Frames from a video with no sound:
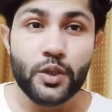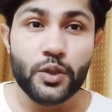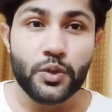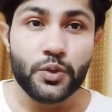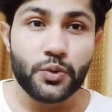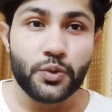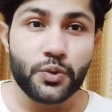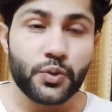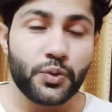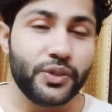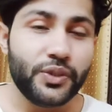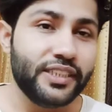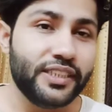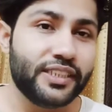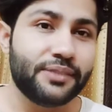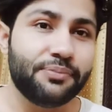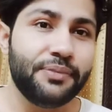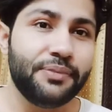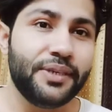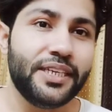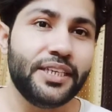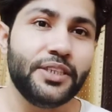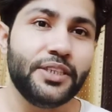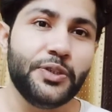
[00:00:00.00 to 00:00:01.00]
तो
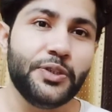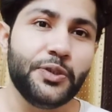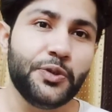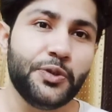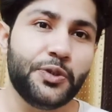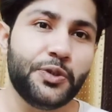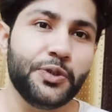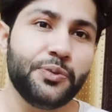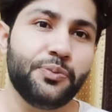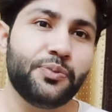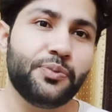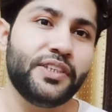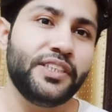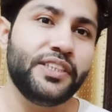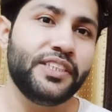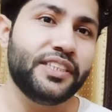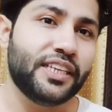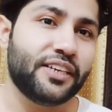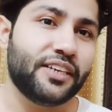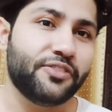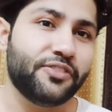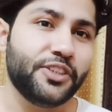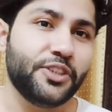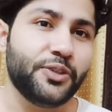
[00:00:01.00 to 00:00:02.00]
इसमें यूट्यूब की
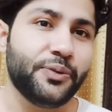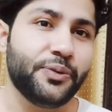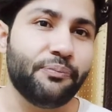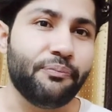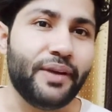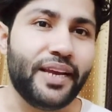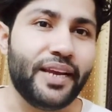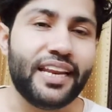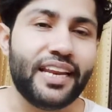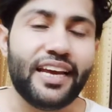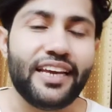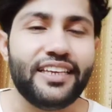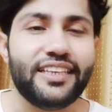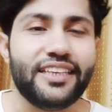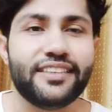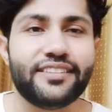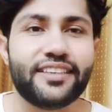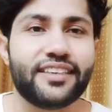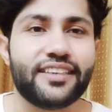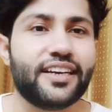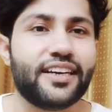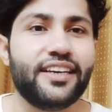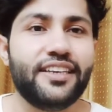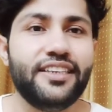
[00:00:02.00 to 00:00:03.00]
तरफ से जो मेल आई है
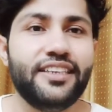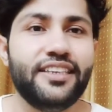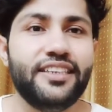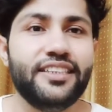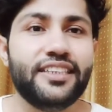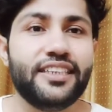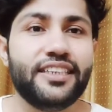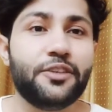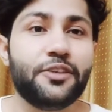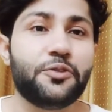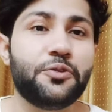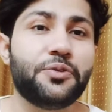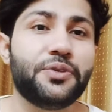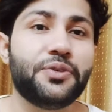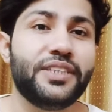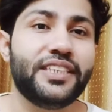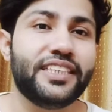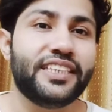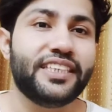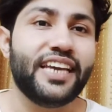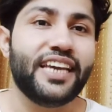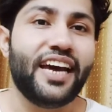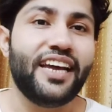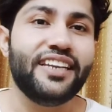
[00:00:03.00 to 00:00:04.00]
सरकारी डी को कि
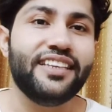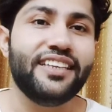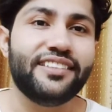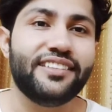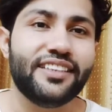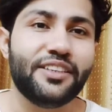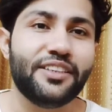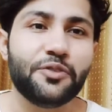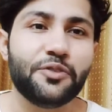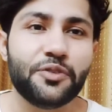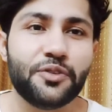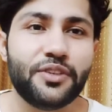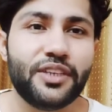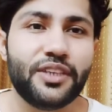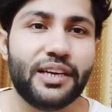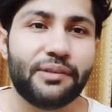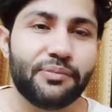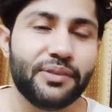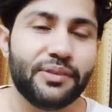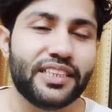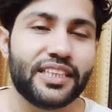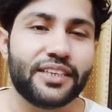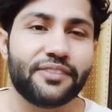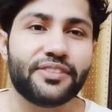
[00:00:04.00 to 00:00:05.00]
क्या रीज़न उन्होंने
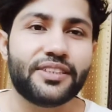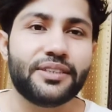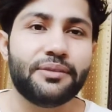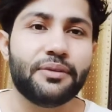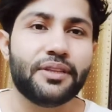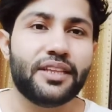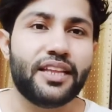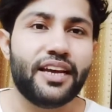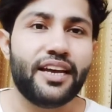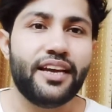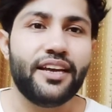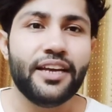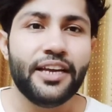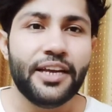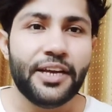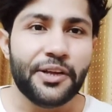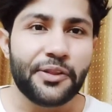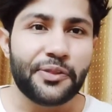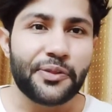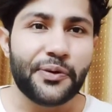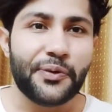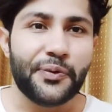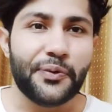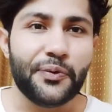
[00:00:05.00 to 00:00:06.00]
अपनी तरफ से बताया
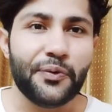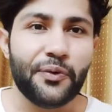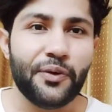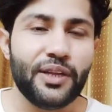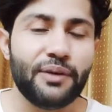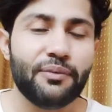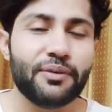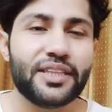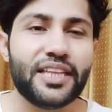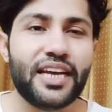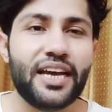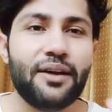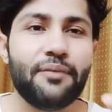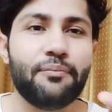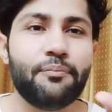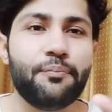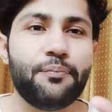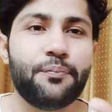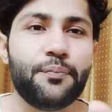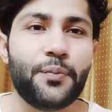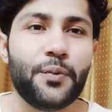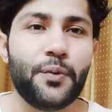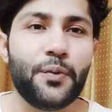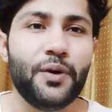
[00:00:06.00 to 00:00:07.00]
तो उन्होंने बताया
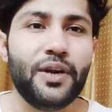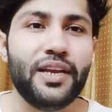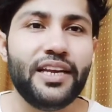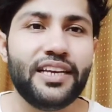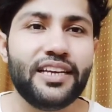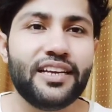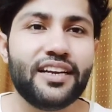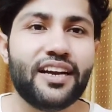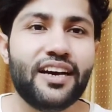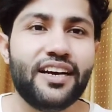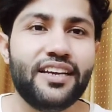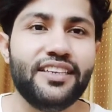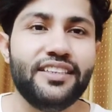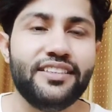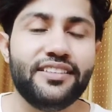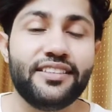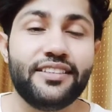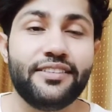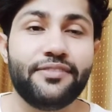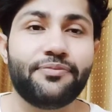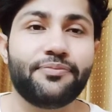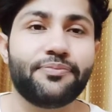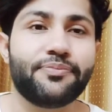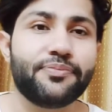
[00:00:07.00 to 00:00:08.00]
पुलिंग का
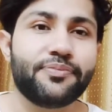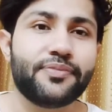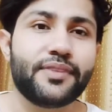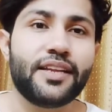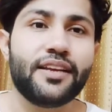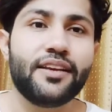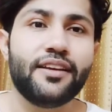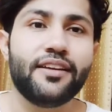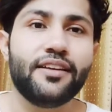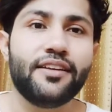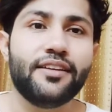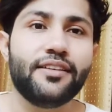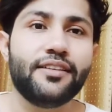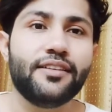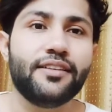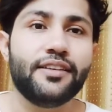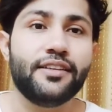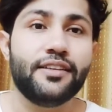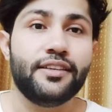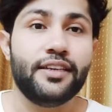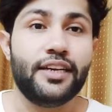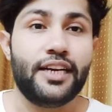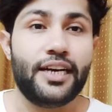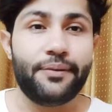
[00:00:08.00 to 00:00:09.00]
रीज़न
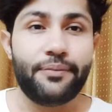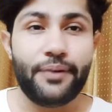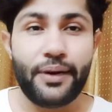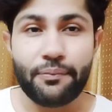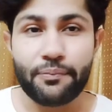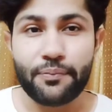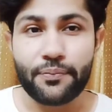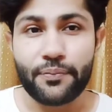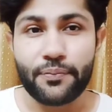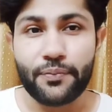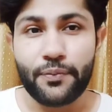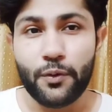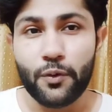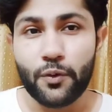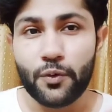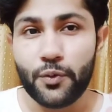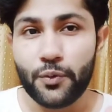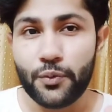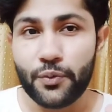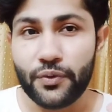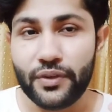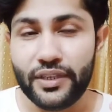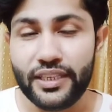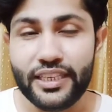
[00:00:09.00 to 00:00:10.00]
अब आप
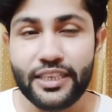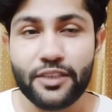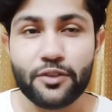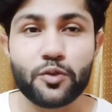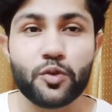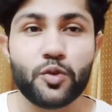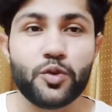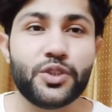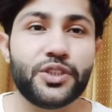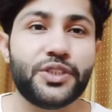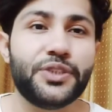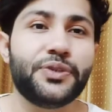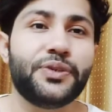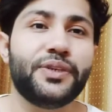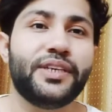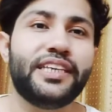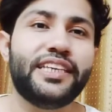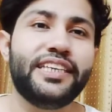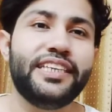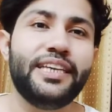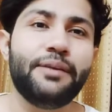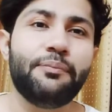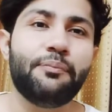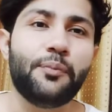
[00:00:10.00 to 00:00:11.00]
लोग ये सोच रहे होंगे
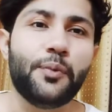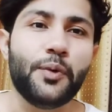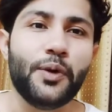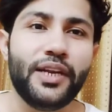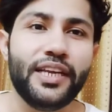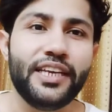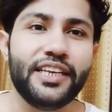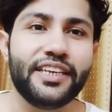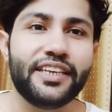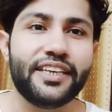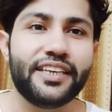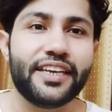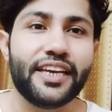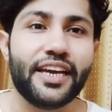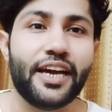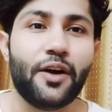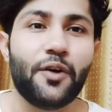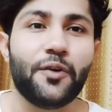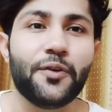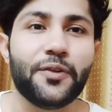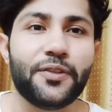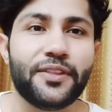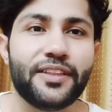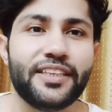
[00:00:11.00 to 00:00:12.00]
कि ये पुलिंग क्या
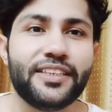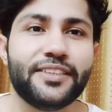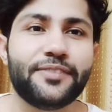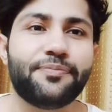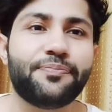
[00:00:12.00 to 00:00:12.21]
होती है